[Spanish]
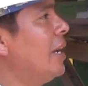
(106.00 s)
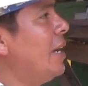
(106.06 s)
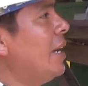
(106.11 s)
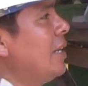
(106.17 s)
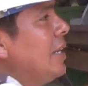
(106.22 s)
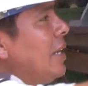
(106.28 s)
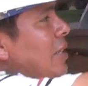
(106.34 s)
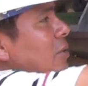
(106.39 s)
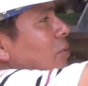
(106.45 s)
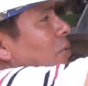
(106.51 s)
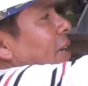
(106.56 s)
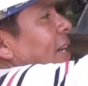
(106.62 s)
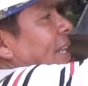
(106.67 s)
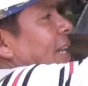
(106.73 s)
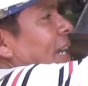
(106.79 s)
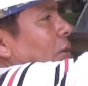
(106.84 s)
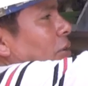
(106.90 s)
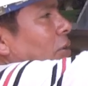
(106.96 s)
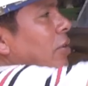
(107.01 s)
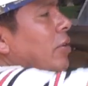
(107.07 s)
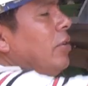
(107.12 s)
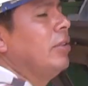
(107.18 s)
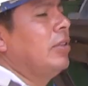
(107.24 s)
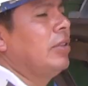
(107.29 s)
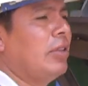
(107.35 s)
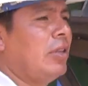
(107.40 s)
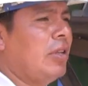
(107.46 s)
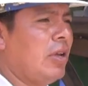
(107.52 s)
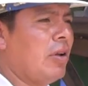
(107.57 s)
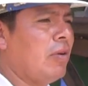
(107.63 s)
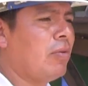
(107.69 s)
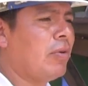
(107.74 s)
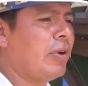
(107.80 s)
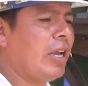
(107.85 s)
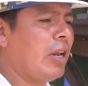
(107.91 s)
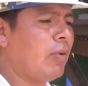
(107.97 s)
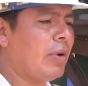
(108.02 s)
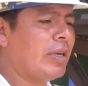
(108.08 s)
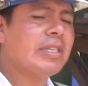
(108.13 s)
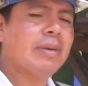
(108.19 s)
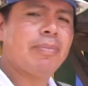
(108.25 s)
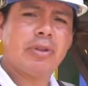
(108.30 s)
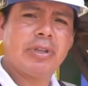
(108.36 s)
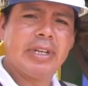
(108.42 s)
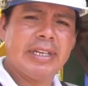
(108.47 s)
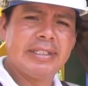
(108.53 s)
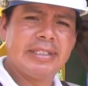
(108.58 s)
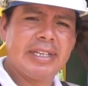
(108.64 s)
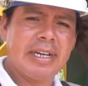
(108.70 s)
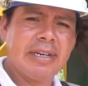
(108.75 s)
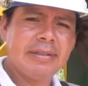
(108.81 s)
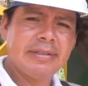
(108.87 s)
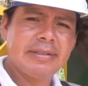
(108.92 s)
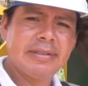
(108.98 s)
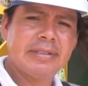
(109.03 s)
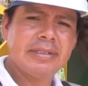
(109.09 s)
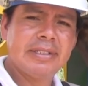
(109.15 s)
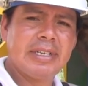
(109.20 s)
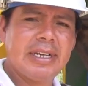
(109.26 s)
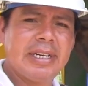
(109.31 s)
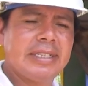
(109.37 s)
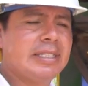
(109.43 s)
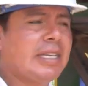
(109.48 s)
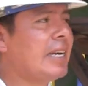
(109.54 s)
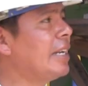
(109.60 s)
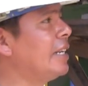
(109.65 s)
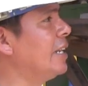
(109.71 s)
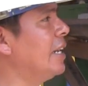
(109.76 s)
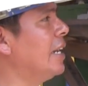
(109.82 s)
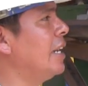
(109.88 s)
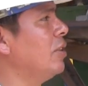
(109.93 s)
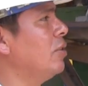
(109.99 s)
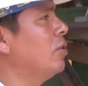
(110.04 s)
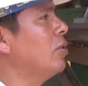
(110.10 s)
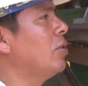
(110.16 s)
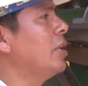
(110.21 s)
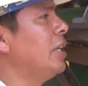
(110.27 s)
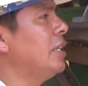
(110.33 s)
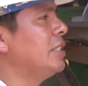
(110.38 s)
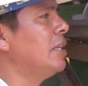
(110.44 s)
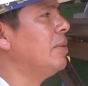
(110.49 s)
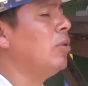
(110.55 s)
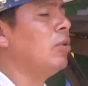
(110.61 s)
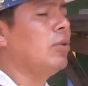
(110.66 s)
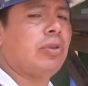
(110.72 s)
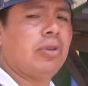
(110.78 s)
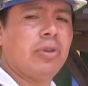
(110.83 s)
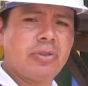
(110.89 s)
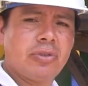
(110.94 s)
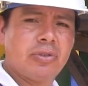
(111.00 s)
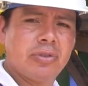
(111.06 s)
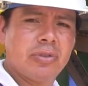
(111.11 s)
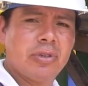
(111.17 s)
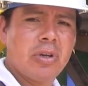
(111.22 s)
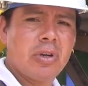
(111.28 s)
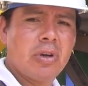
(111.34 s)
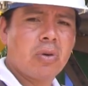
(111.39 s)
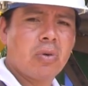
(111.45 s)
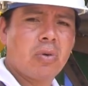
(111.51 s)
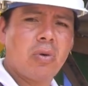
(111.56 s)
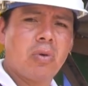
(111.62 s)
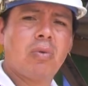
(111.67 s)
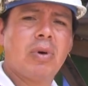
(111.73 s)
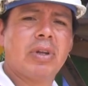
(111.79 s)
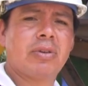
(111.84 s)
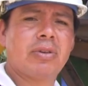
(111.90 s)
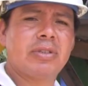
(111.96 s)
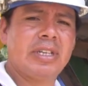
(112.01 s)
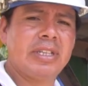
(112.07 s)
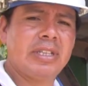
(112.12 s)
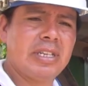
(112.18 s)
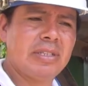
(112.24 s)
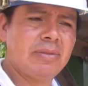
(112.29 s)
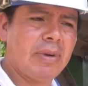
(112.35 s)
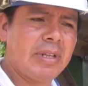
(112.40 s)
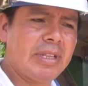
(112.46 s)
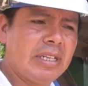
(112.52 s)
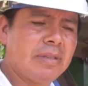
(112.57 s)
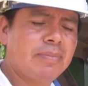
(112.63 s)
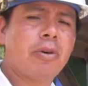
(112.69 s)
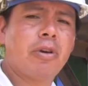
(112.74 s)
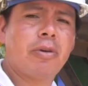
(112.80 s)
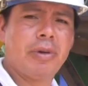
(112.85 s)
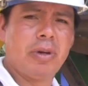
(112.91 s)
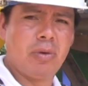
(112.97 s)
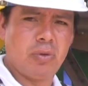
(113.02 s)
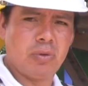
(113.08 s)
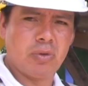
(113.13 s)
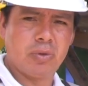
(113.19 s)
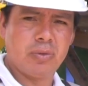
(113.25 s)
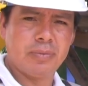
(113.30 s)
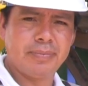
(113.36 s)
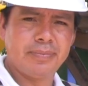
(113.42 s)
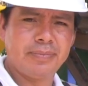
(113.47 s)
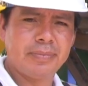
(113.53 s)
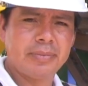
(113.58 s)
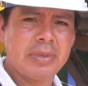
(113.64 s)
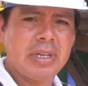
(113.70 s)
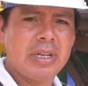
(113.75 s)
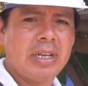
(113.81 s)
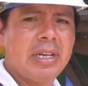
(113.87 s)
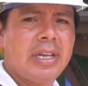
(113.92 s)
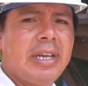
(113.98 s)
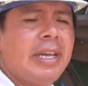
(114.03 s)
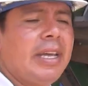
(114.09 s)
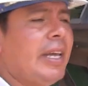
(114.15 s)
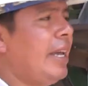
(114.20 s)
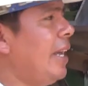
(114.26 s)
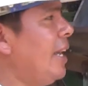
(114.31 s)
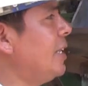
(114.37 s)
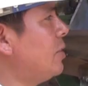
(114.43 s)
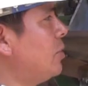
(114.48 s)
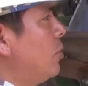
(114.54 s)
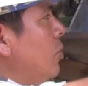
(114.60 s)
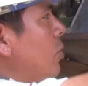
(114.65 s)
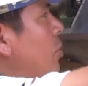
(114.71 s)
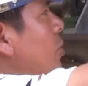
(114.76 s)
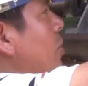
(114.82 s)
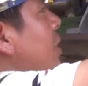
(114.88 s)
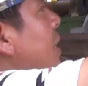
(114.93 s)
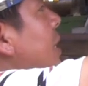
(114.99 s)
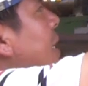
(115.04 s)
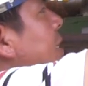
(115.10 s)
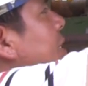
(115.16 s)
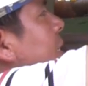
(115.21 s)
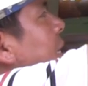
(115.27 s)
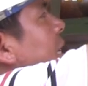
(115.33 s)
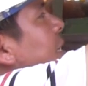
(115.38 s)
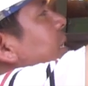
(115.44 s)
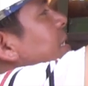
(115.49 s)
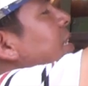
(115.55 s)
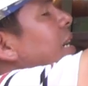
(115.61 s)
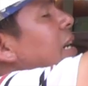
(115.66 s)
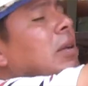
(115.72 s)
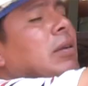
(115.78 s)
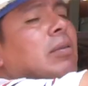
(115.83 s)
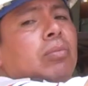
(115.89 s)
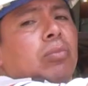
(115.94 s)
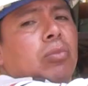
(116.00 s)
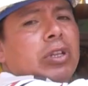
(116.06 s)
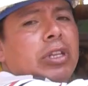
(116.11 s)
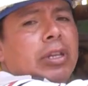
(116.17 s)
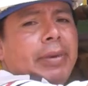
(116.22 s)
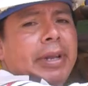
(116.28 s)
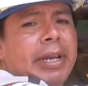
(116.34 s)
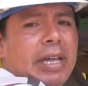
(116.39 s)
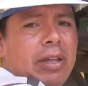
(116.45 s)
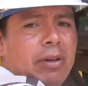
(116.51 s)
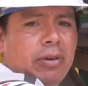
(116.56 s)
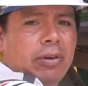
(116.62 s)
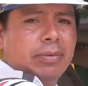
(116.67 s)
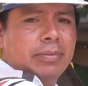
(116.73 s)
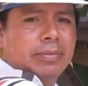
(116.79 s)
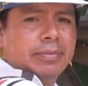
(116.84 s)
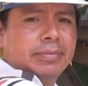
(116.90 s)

Este es un generador de 1 kW de potencia, está generando 15 voltios con 400 vueltas por minuto. Esto es gracias al multiplicador.